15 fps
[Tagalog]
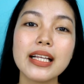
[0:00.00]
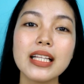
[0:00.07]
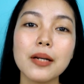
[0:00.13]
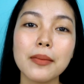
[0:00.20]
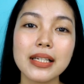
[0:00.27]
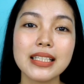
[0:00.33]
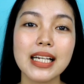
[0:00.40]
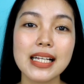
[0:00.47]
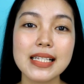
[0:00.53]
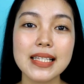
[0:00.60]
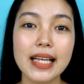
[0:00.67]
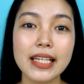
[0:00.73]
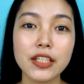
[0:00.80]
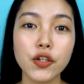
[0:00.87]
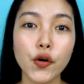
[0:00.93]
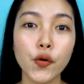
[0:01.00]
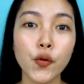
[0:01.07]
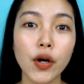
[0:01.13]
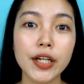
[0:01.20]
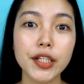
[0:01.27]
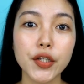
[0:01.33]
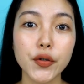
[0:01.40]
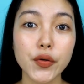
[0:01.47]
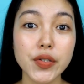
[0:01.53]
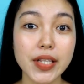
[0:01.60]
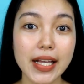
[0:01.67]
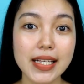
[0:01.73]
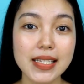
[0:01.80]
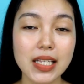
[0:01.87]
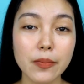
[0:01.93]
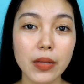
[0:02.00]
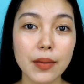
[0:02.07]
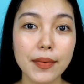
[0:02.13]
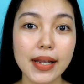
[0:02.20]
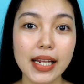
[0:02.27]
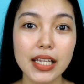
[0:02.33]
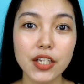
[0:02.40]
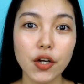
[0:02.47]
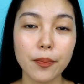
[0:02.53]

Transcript: rin naman yan sa inyo kung ano yung size na bibili nyo.